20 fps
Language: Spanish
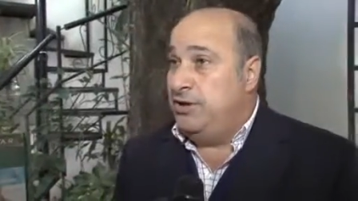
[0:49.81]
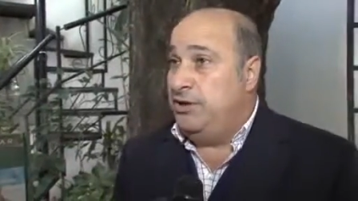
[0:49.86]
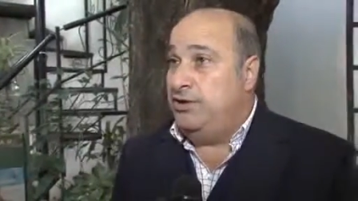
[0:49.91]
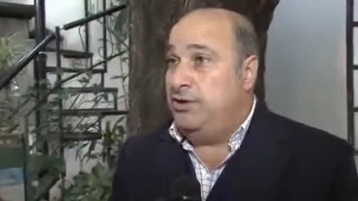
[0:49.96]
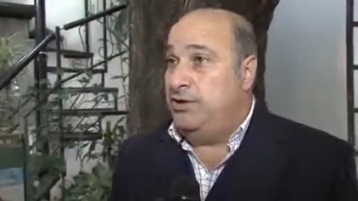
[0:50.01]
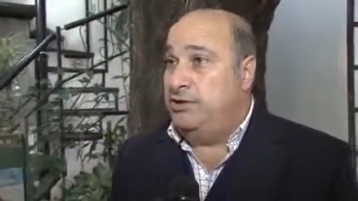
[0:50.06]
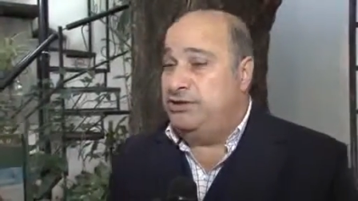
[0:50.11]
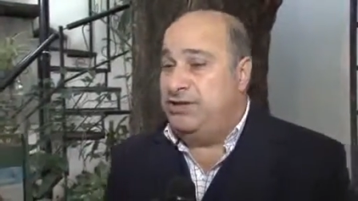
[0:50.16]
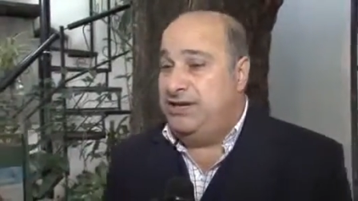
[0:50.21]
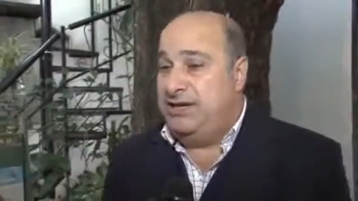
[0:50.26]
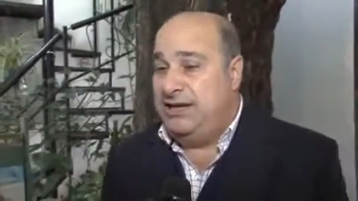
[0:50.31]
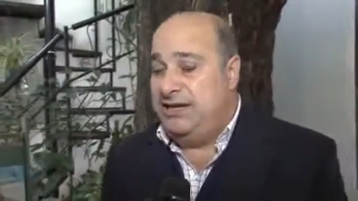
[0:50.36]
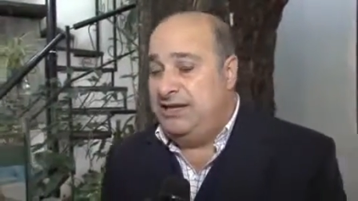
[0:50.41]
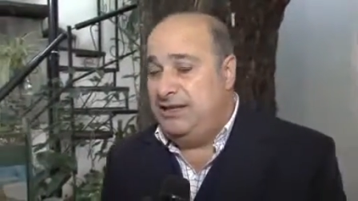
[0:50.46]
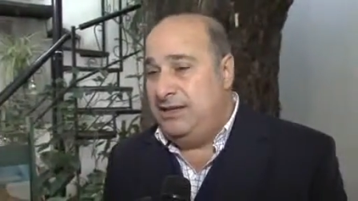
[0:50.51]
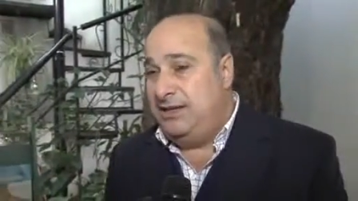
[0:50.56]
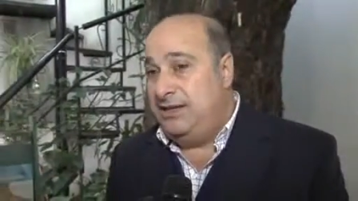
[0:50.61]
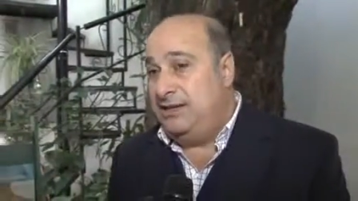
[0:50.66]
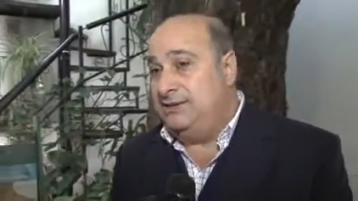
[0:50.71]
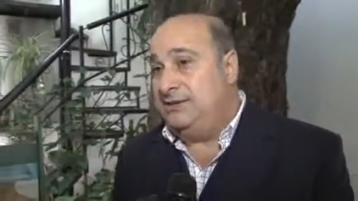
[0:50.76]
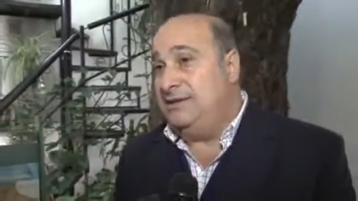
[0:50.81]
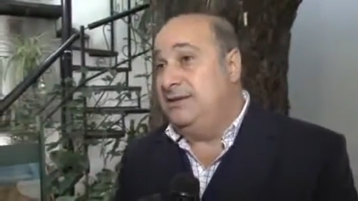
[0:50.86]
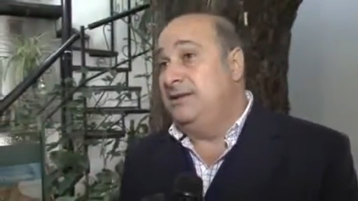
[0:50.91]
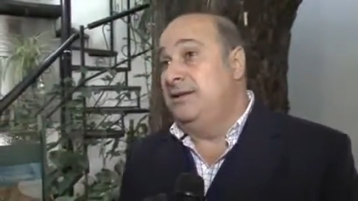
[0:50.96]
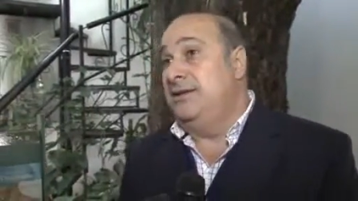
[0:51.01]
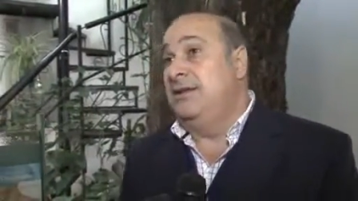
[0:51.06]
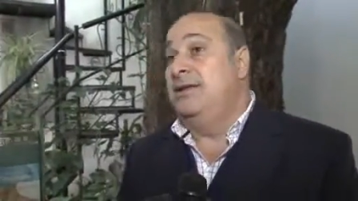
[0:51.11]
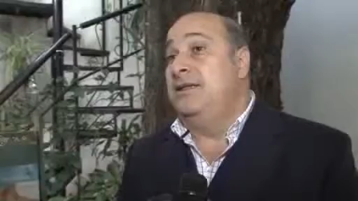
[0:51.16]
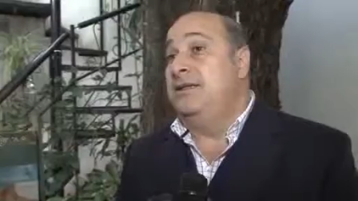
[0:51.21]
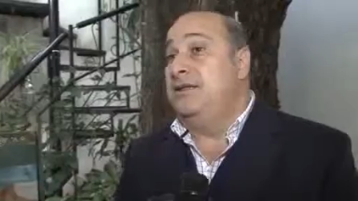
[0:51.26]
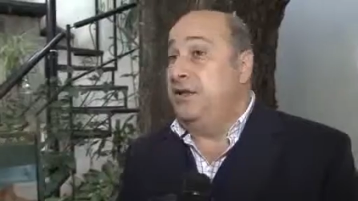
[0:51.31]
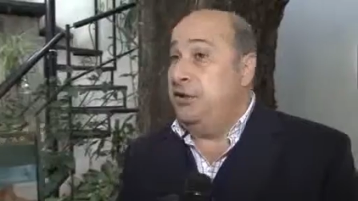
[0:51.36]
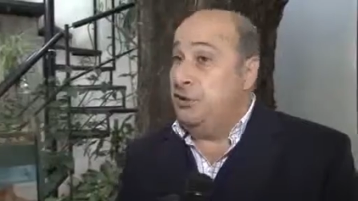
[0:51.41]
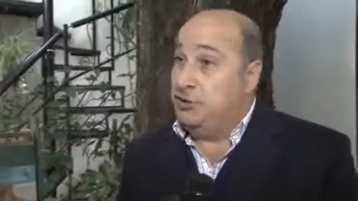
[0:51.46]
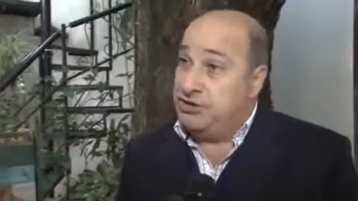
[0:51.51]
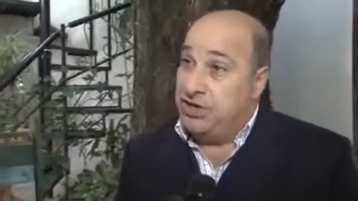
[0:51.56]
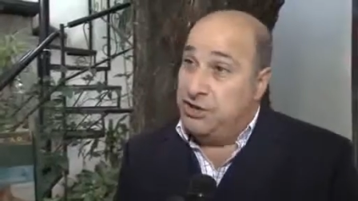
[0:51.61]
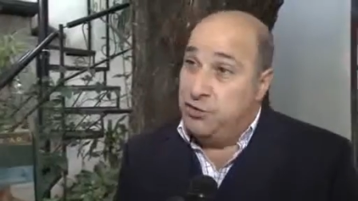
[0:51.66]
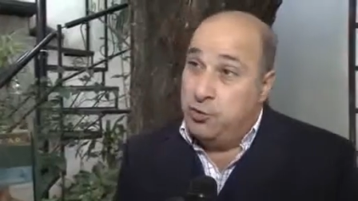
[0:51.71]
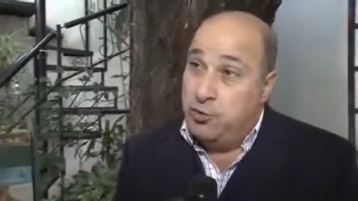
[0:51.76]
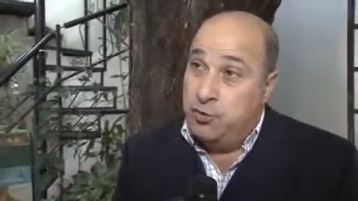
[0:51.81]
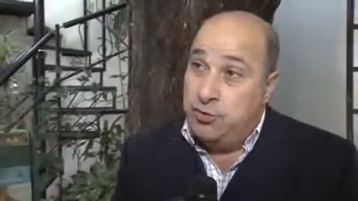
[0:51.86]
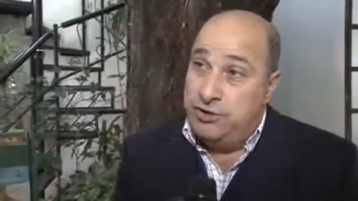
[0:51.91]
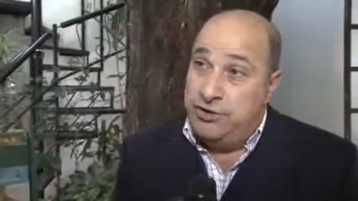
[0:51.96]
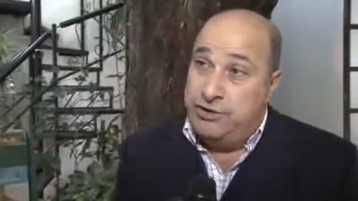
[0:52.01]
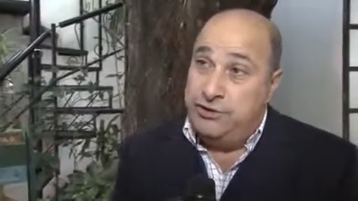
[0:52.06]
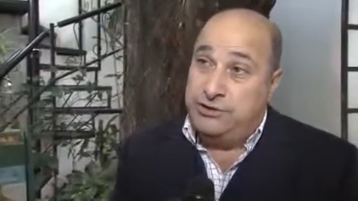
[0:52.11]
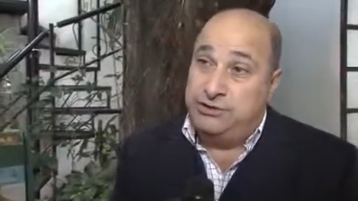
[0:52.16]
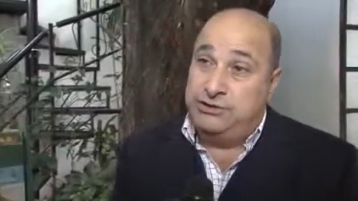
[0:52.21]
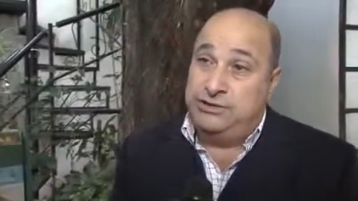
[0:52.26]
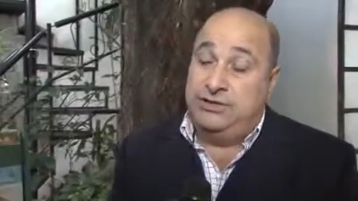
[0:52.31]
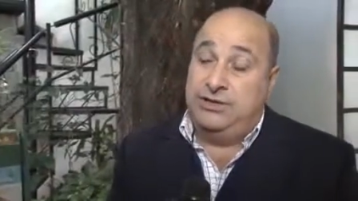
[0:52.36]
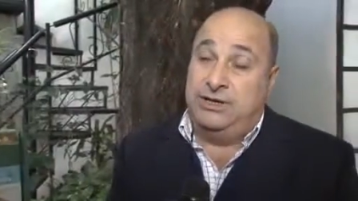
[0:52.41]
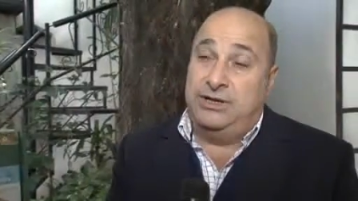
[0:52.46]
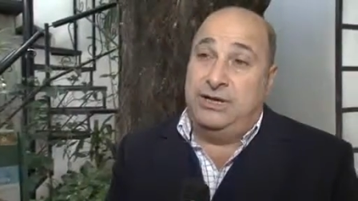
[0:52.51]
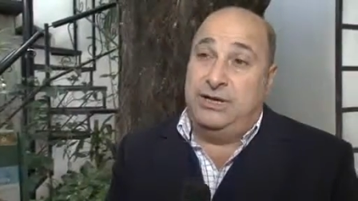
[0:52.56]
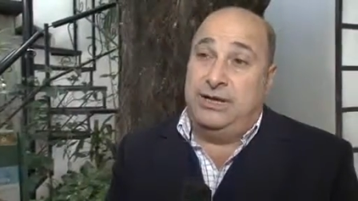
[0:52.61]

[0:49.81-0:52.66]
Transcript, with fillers: de los docentes, de los adultos.